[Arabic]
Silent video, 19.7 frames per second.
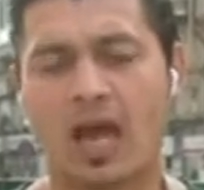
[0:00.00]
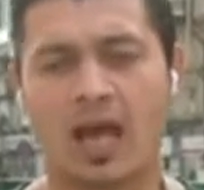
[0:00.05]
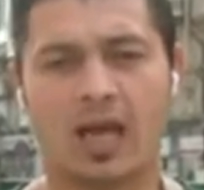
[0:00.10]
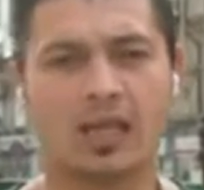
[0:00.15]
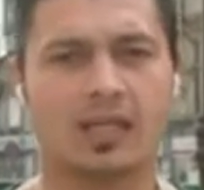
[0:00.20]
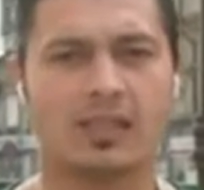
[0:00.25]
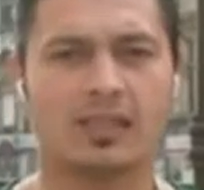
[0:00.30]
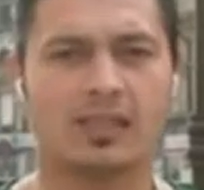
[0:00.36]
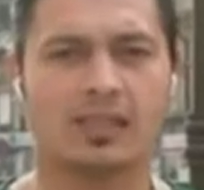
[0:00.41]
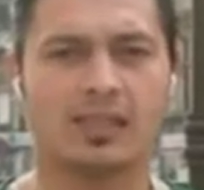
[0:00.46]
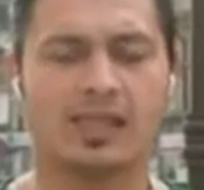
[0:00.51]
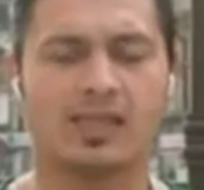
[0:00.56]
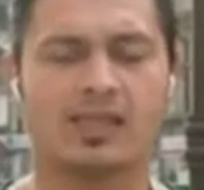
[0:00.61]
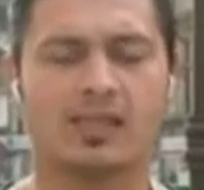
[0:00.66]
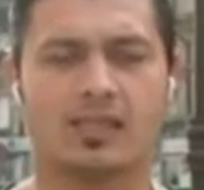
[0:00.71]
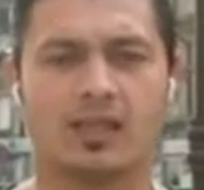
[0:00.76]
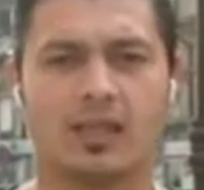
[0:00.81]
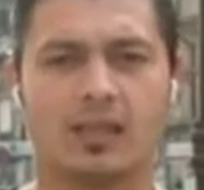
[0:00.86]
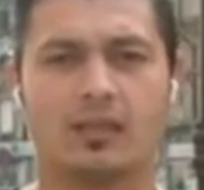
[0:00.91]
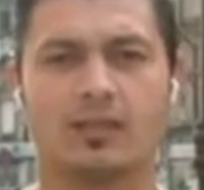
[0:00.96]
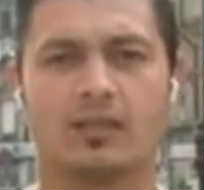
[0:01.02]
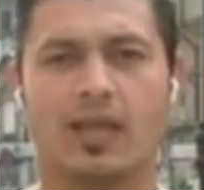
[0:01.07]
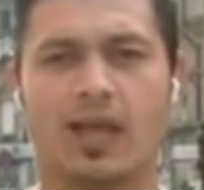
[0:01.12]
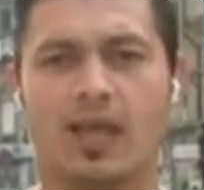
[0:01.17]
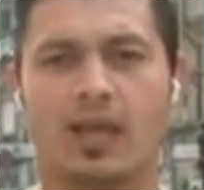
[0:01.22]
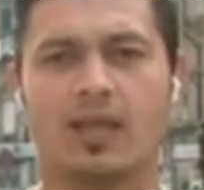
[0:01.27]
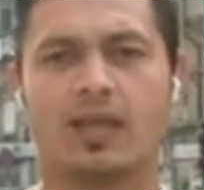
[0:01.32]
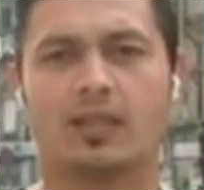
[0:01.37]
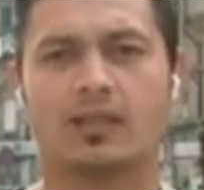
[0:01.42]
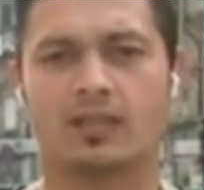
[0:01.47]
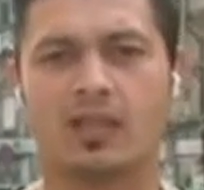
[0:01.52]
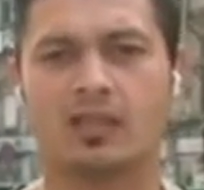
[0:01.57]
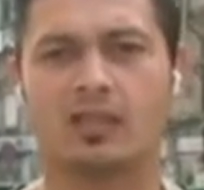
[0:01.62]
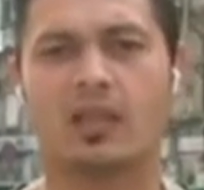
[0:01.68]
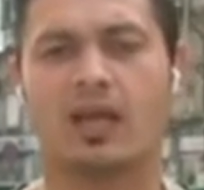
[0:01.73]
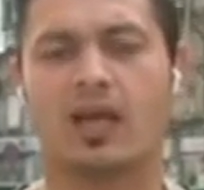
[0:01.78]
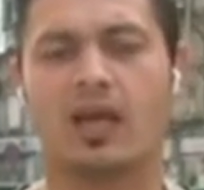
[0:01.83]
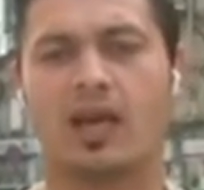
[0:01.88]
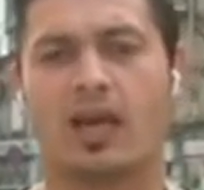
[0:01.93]
الذي يحصل داخل
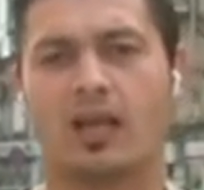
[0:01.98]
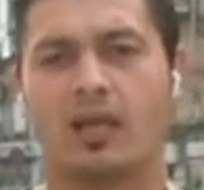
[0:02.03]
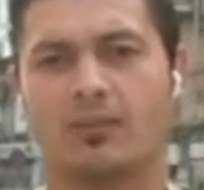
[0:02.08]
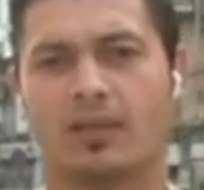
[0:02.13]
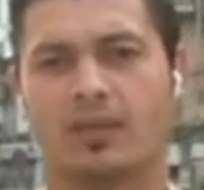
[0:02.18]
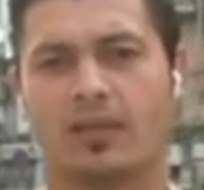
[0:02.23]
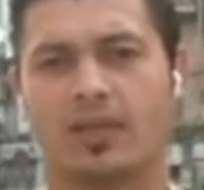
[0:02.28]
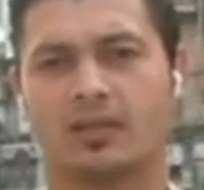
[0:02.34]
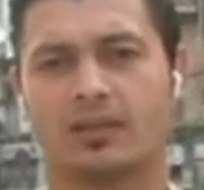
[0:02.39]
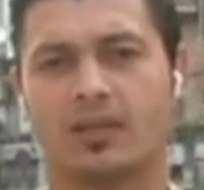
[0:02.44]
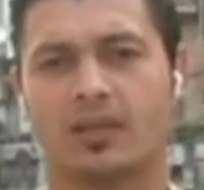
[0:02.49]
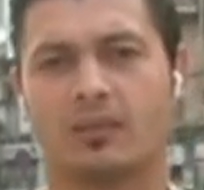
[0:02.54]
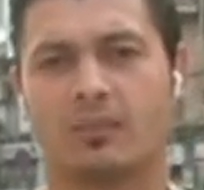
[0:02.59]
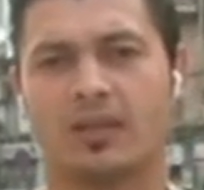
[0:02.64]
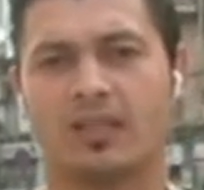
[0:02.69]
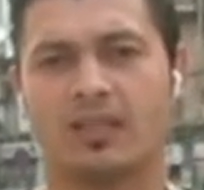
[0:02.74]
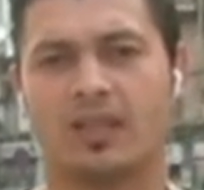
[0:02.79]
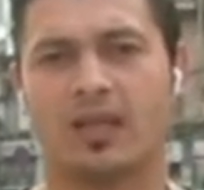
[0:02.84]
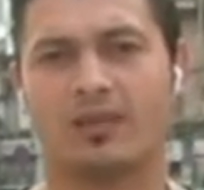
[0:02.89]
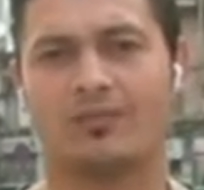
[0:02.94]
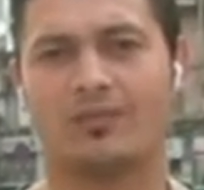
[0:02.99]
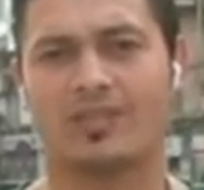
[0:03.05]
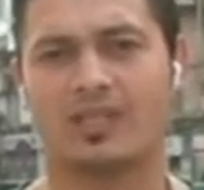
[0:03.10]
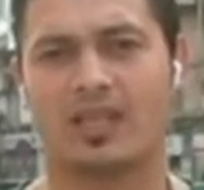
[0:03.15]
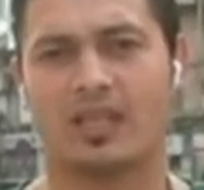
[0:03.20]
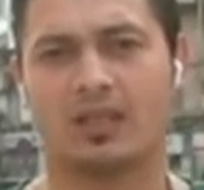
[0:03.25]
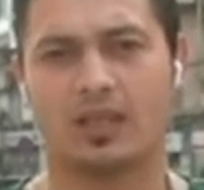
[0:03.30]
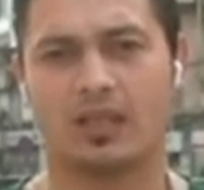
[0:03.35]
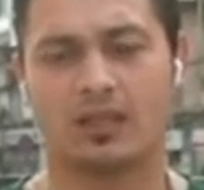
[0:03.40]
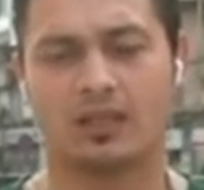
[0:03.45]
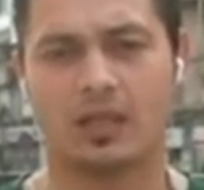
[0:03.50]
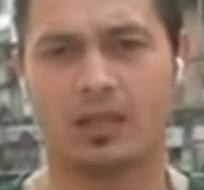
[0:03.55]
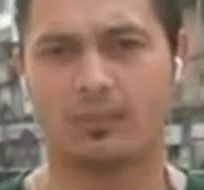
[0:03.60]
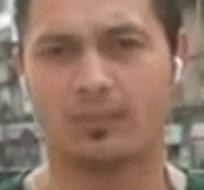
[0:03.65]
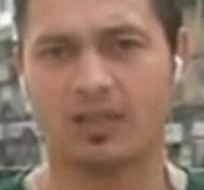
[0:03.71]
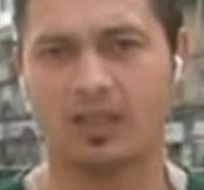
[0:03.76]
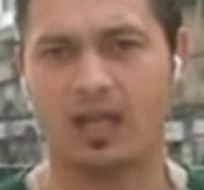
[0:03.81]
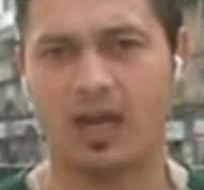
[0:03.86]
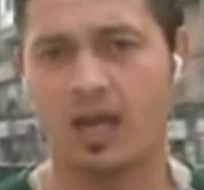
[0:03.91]
تلك المناطق بين الفصائل
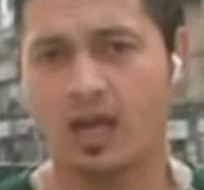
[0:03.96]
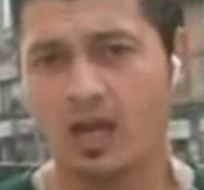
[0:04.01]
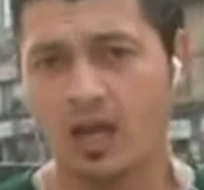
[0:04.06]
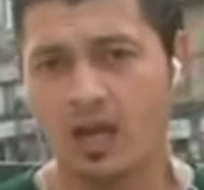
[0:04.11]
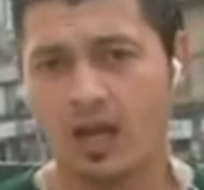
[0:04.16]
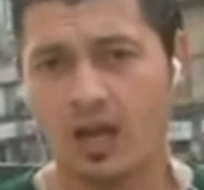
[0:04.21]
الارهابيه